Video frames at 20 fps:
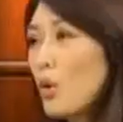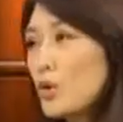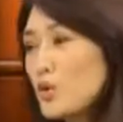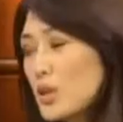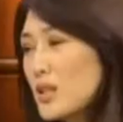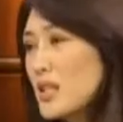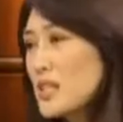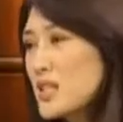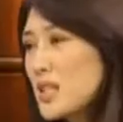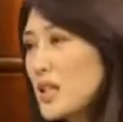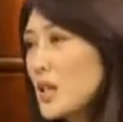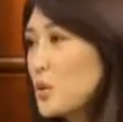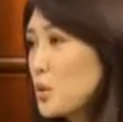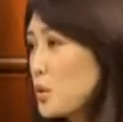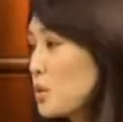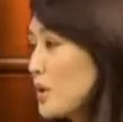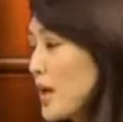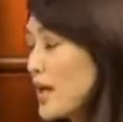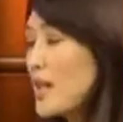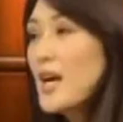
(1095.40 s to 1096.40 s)
我。我觉得这个
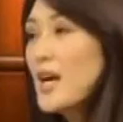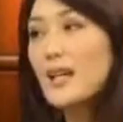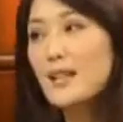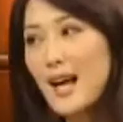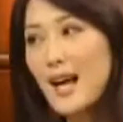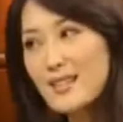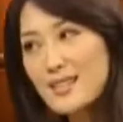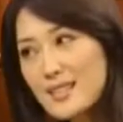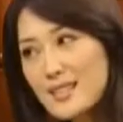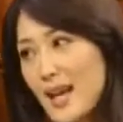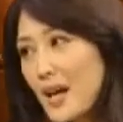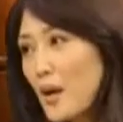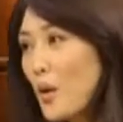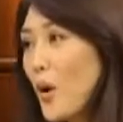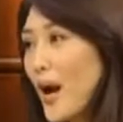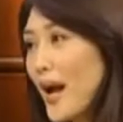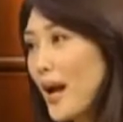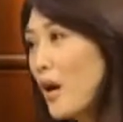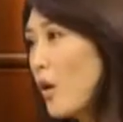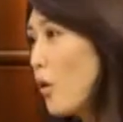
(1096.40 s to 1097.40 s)
女人她再
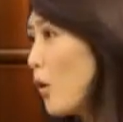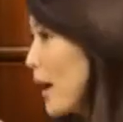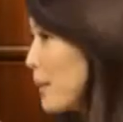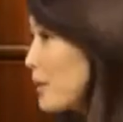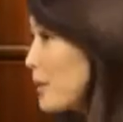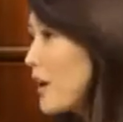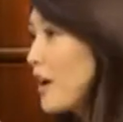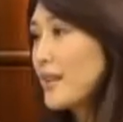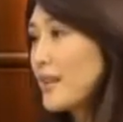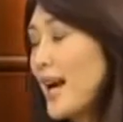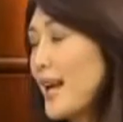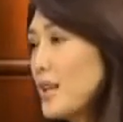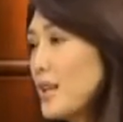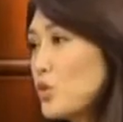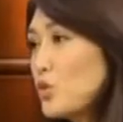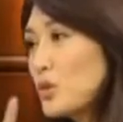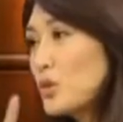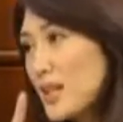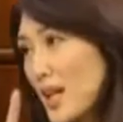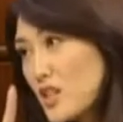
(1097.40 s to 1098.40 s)
坏，坏不到哪里
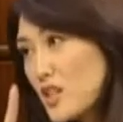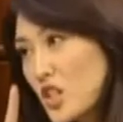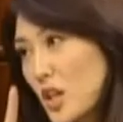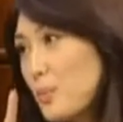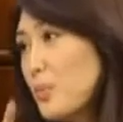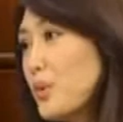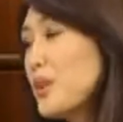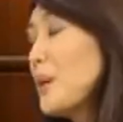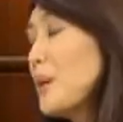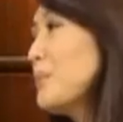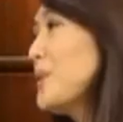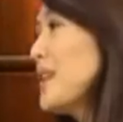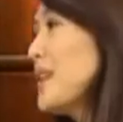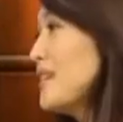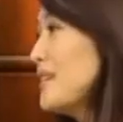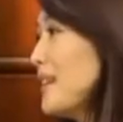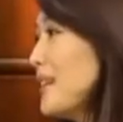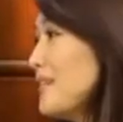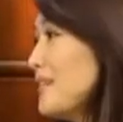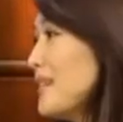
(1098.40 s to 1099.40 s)
去，眼神不能
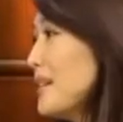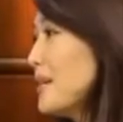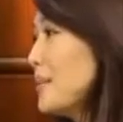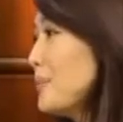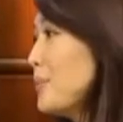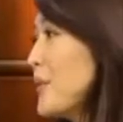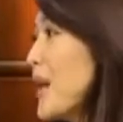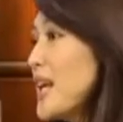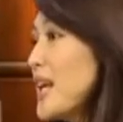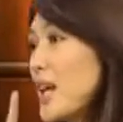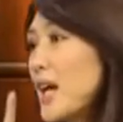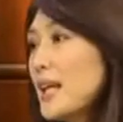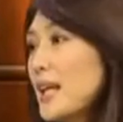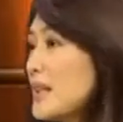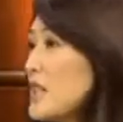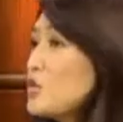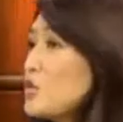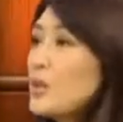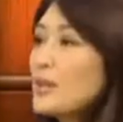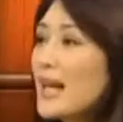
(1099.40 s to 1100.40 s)
骗人的。
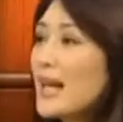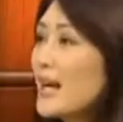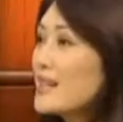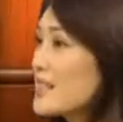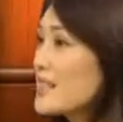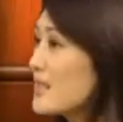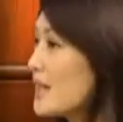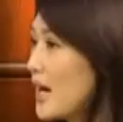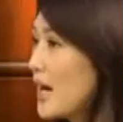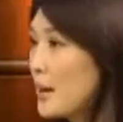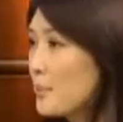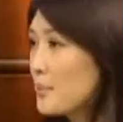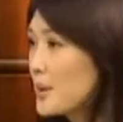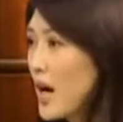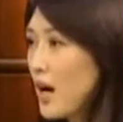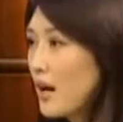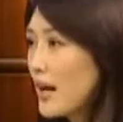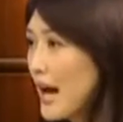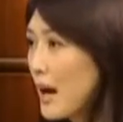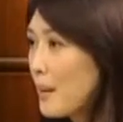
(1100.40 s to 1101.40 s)
嗯，你说她真的很
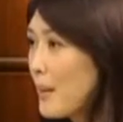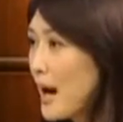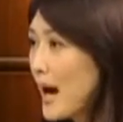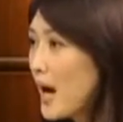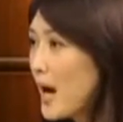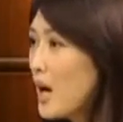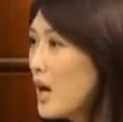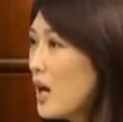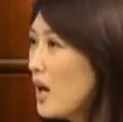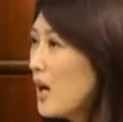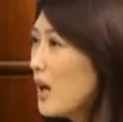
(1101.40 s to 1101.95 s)
漂亮吗？